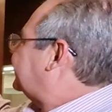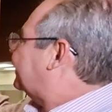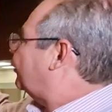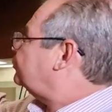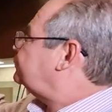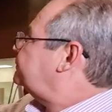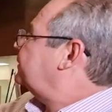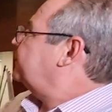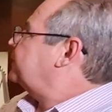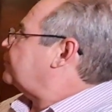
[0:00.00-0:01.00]
León,
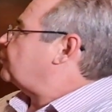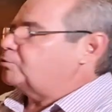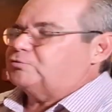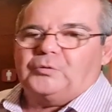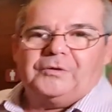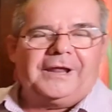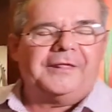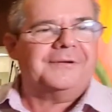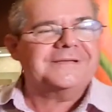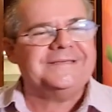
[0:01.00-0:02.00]
Rostros de la
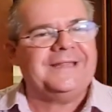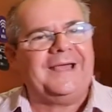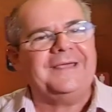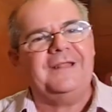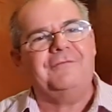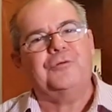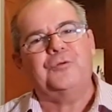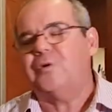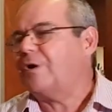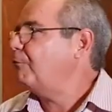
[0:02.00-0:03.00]
Diversidad, y del
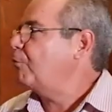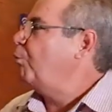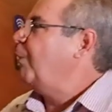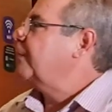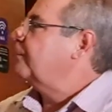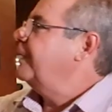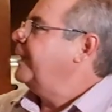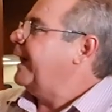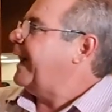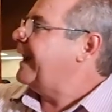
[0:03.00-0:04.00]
fotógrafo cubano
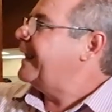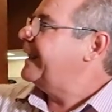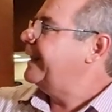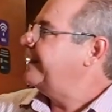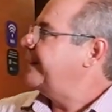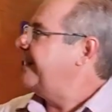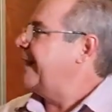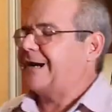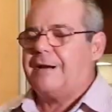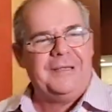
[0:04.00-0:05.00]
Ángel
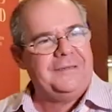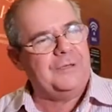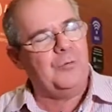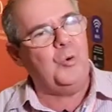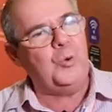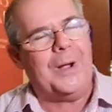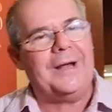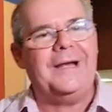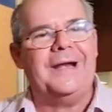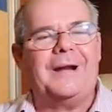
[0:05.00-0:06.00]
Larramendi. Julio
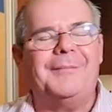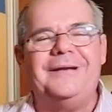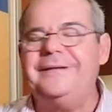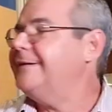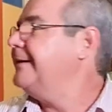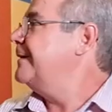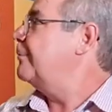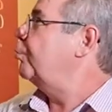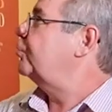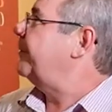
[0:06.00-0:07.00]
Ángel Larramendi
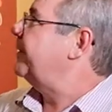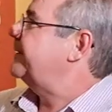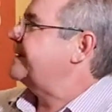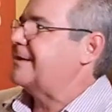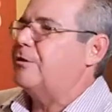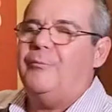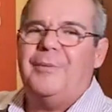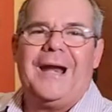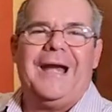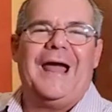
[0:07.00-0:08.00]
justamente se
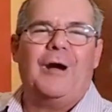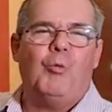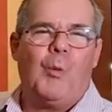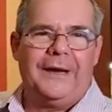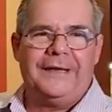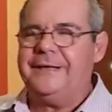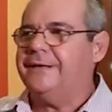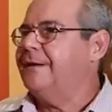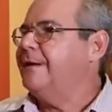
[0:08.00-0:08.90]
nombra la cubanía.